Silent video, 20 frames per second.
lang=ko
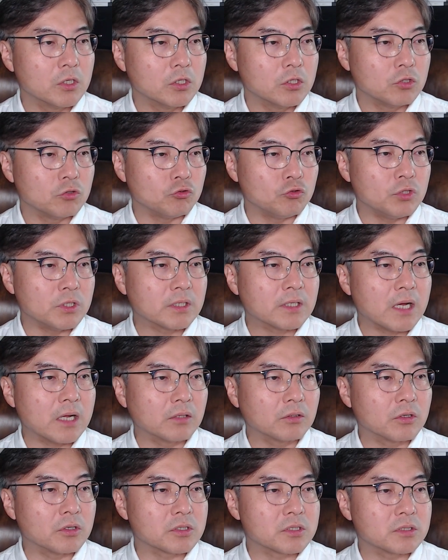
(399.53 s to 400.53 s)

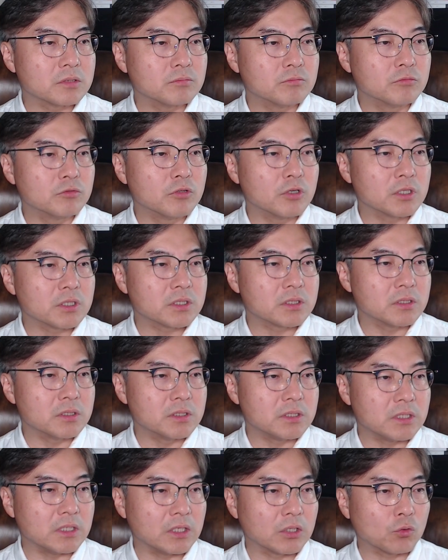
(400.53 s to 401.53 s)
유익한 것은
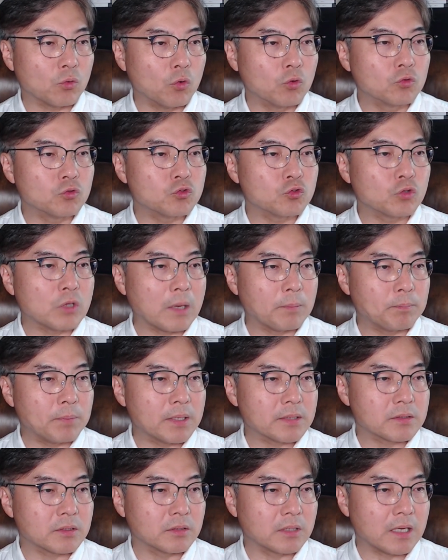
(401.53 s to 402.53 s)
무엇이든지 공중
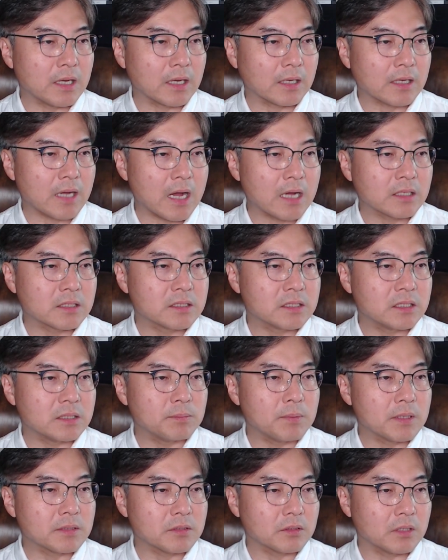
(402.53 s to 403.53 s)
앞에서나 각
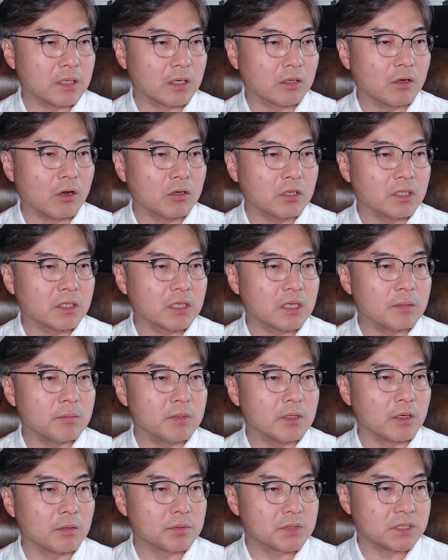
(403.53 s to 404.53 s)
집에서나 꺼리낌이
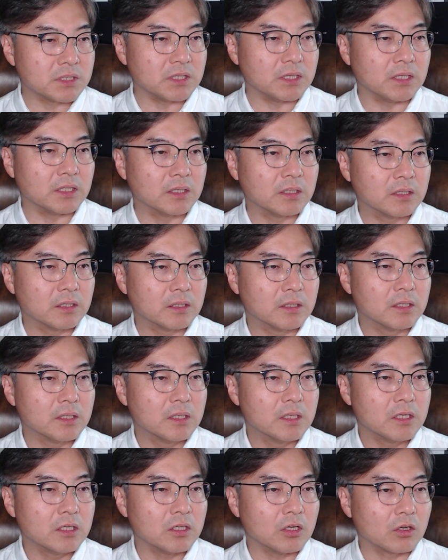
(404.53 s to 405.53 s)
없이
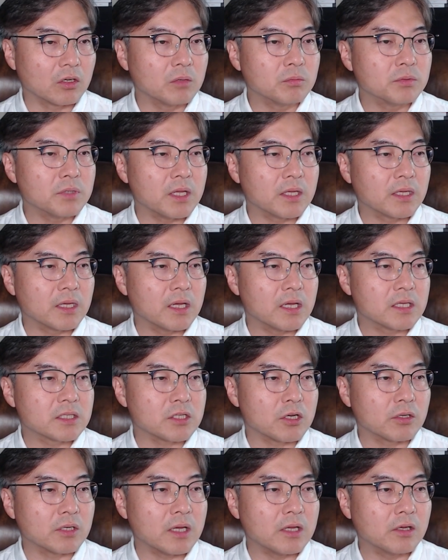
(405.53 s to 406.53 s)
여러분에게
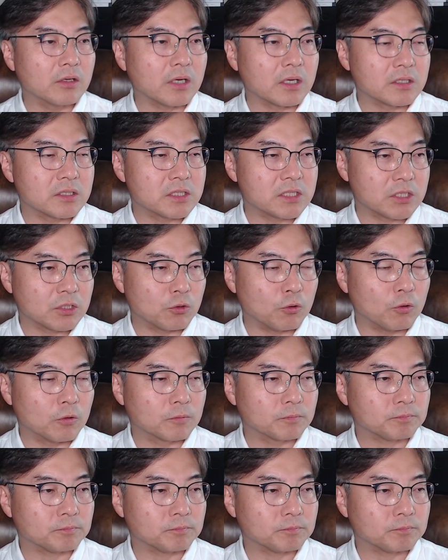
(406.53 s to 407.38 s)
전하여 가르치고